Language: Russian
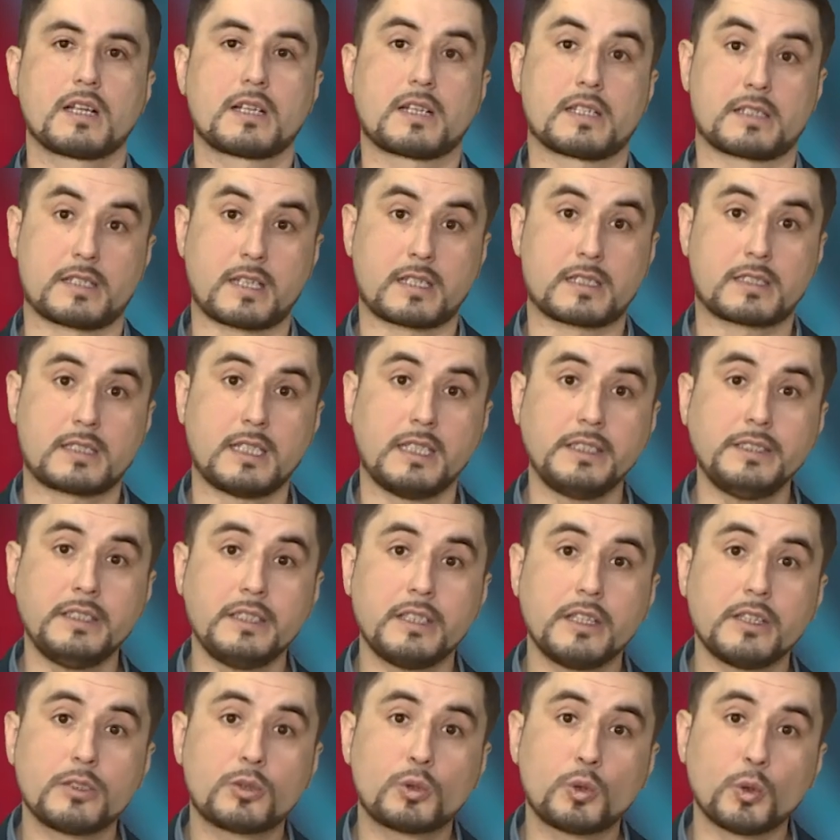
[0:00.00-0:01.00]
Казахстан
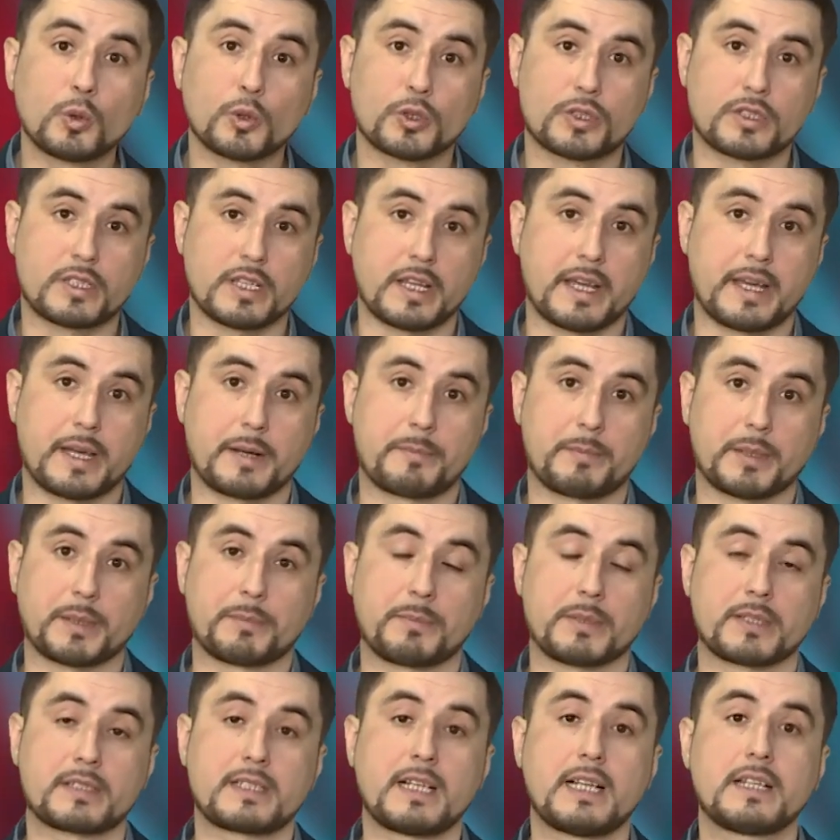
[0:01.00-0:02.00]
и Турция
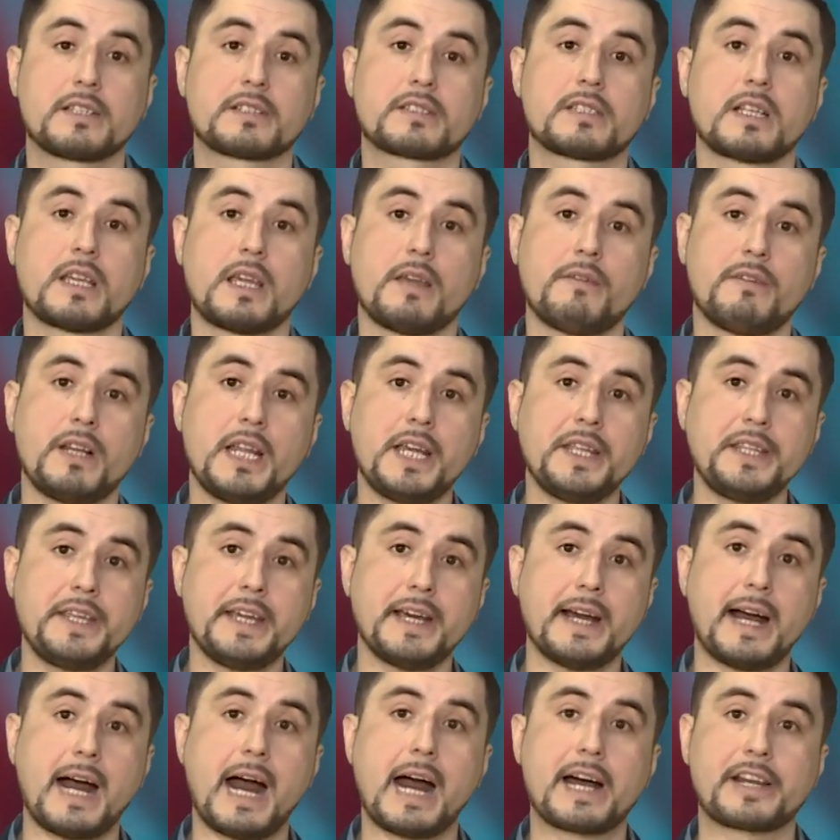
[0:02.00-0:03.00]
подписали
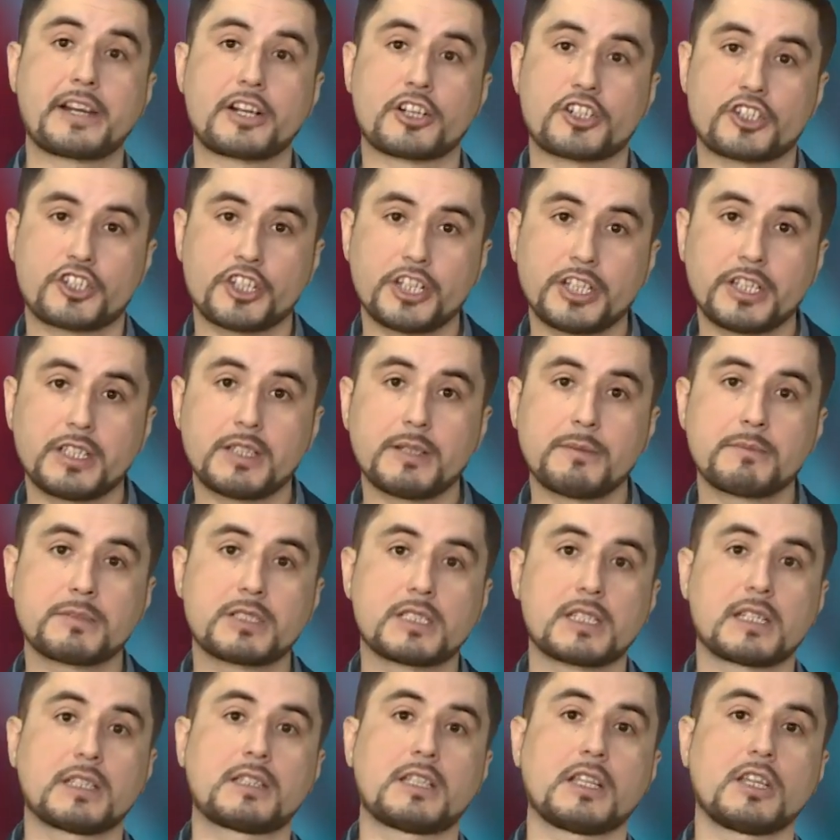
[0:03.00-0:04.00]
заявление о расширенном
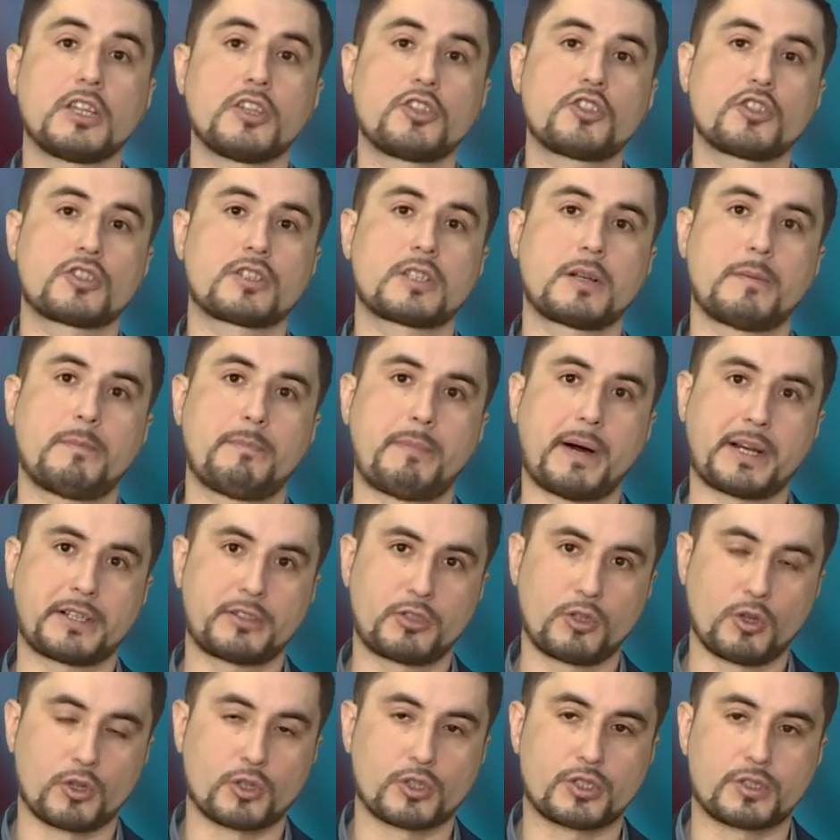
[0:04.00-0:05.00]
стратегическом
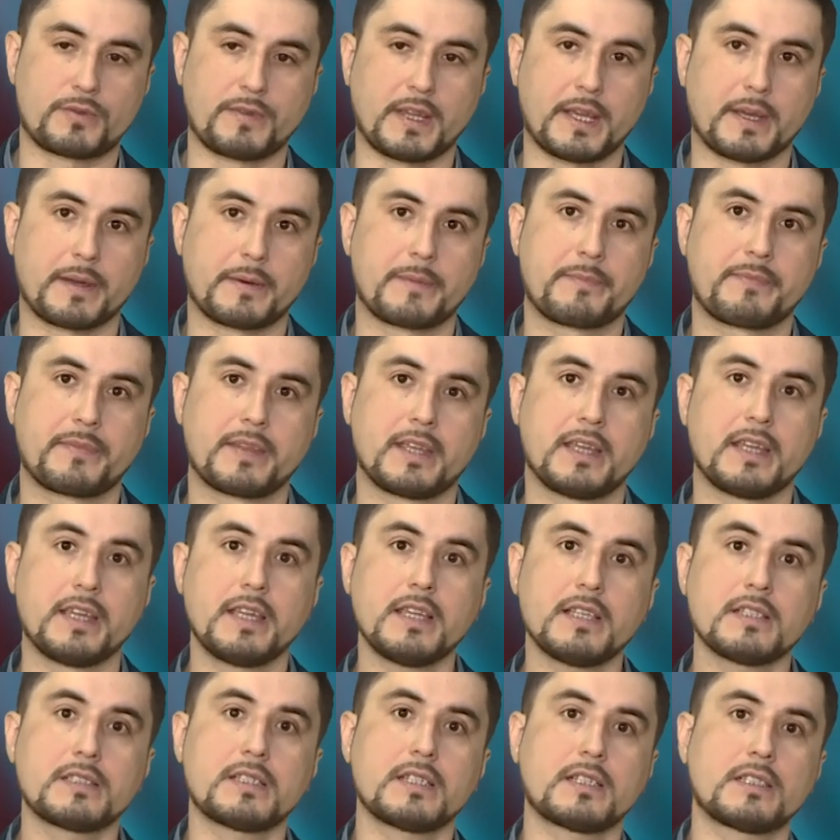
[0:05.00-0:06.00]
партнерстве
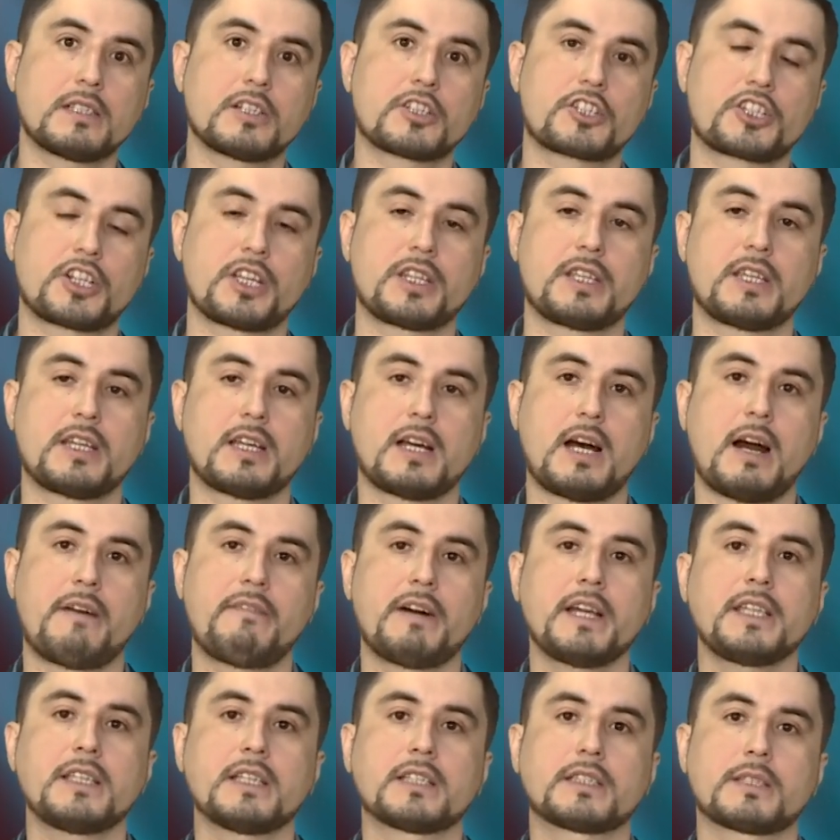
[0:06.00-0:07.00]
и соглашение о
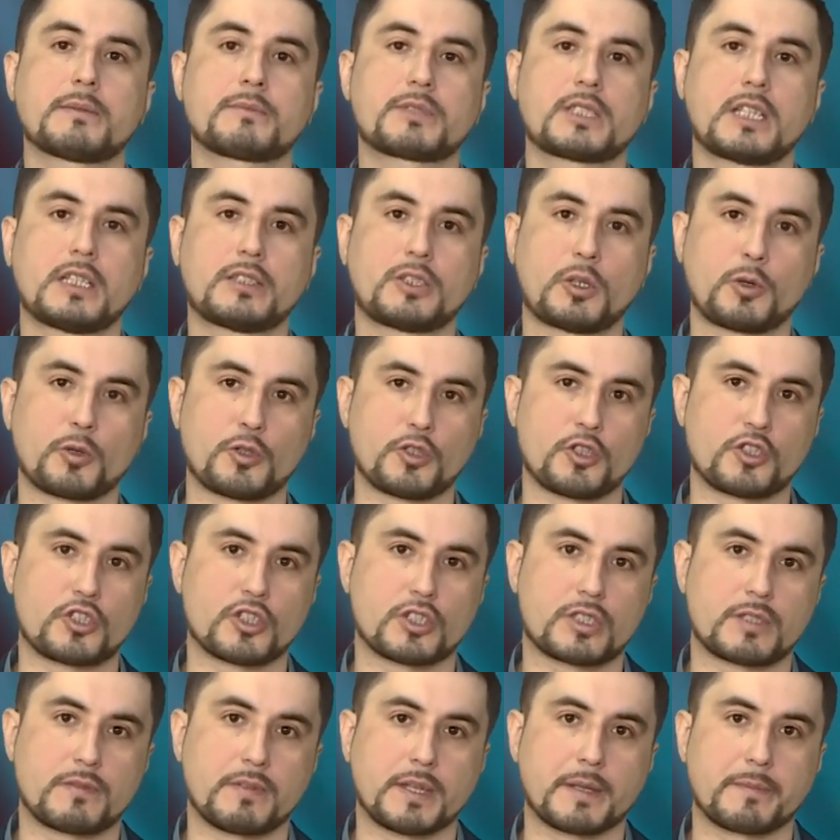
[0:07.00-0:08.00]
военном
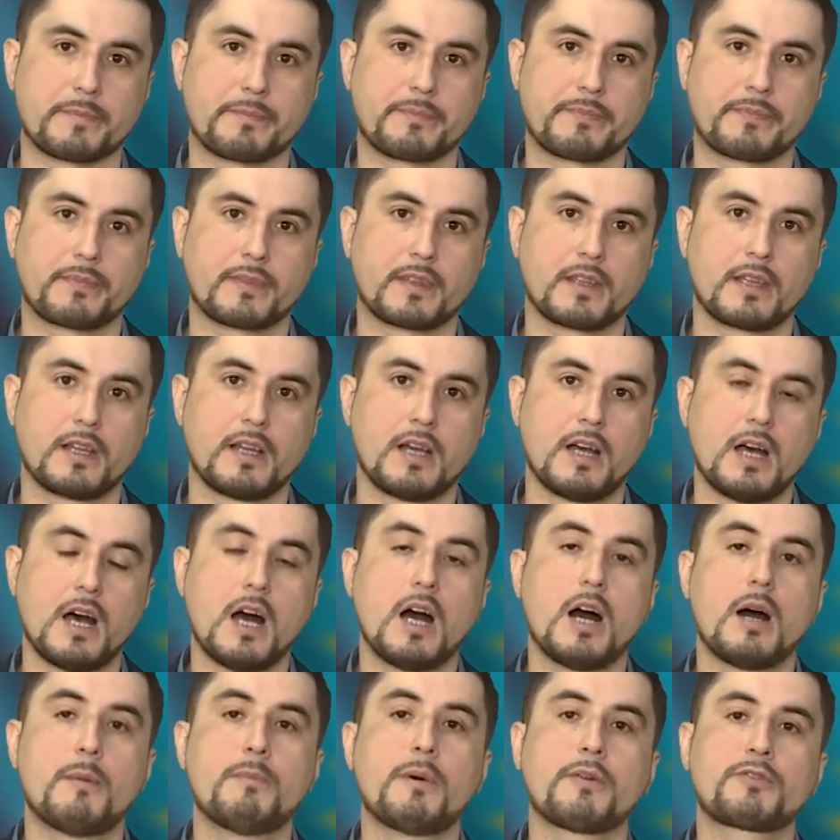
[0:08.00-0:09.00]
сотрудничестве.
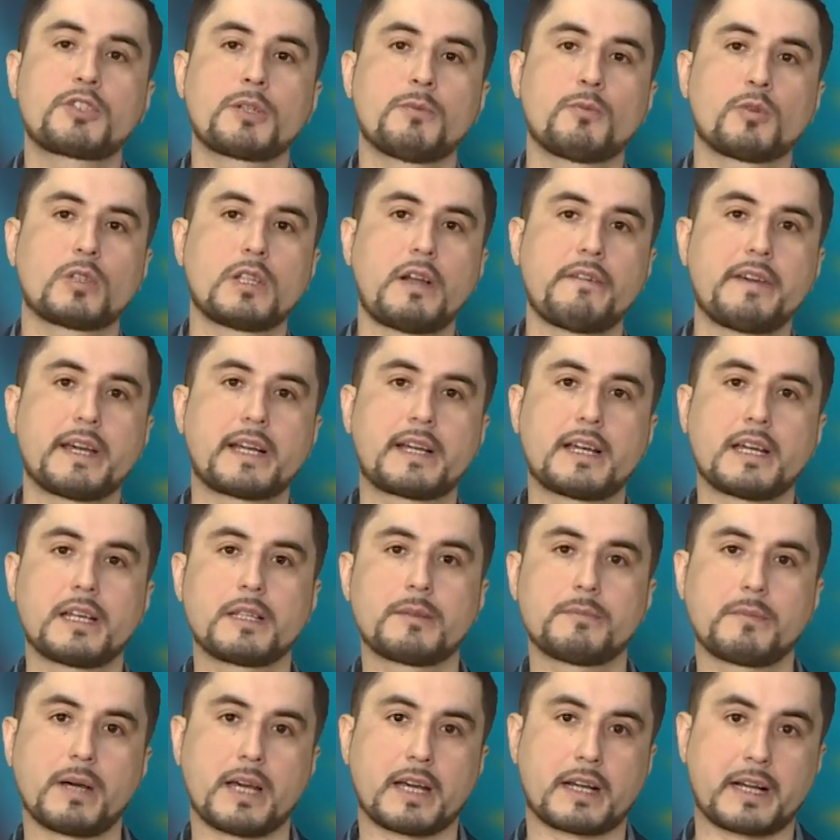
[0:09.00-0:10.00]
Бывшему главе
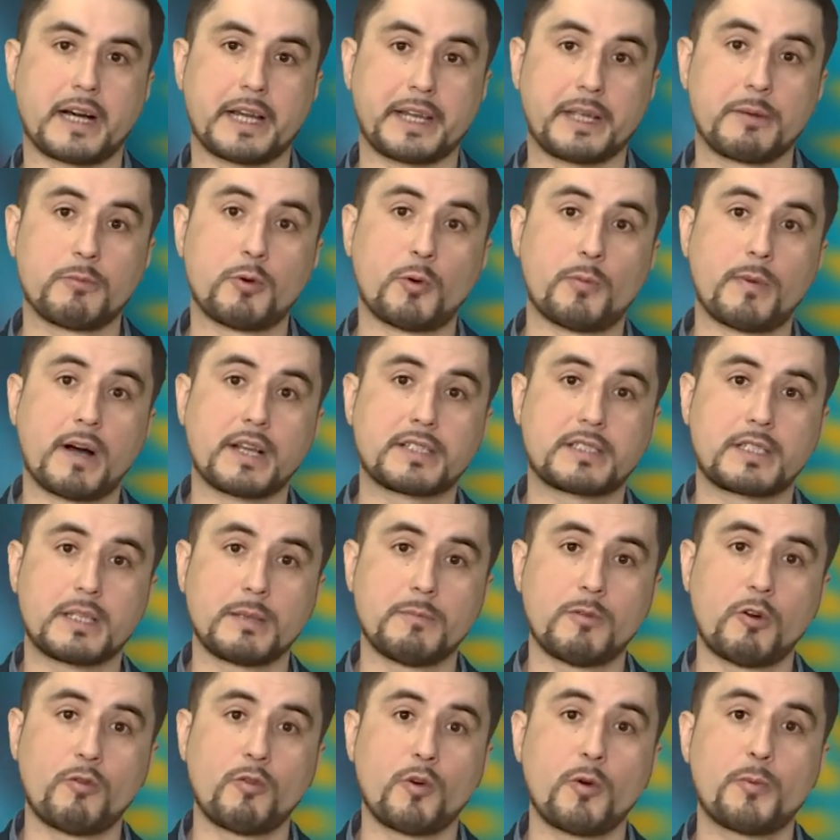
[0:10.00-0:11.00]
КНБ Кариму
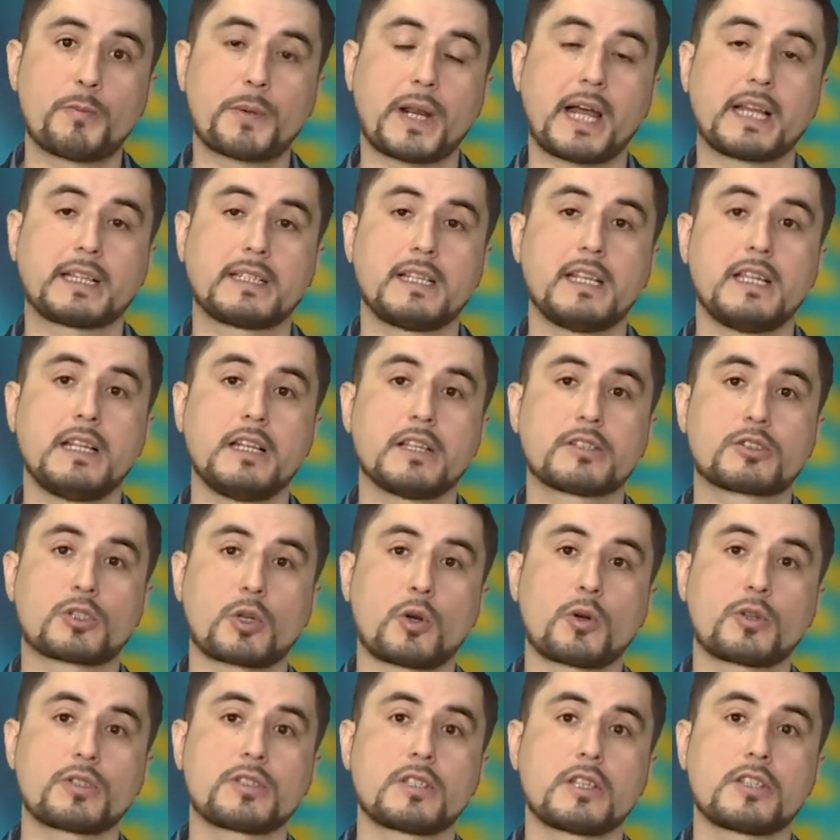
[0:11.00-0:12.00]
Масимову продлили
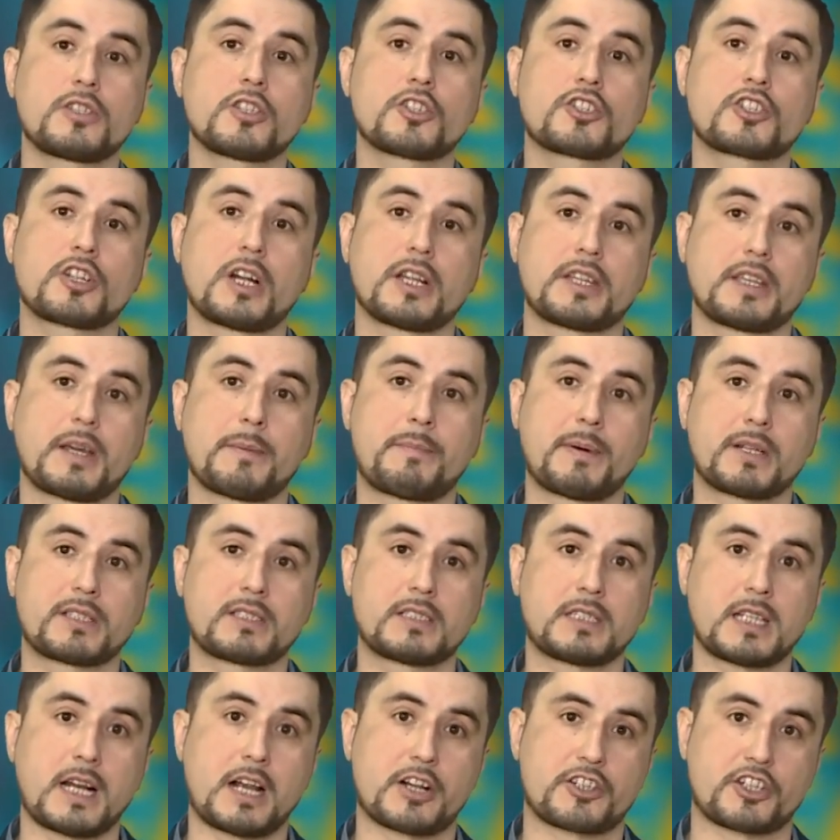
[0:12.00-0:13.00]
срок содержания под
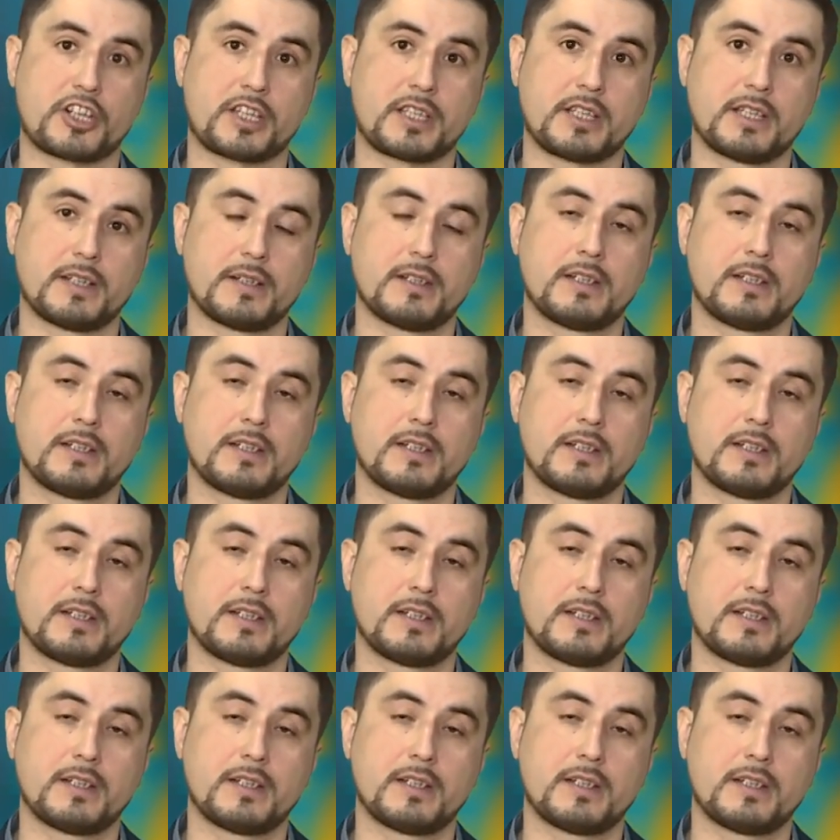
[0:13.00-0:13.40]
стражей.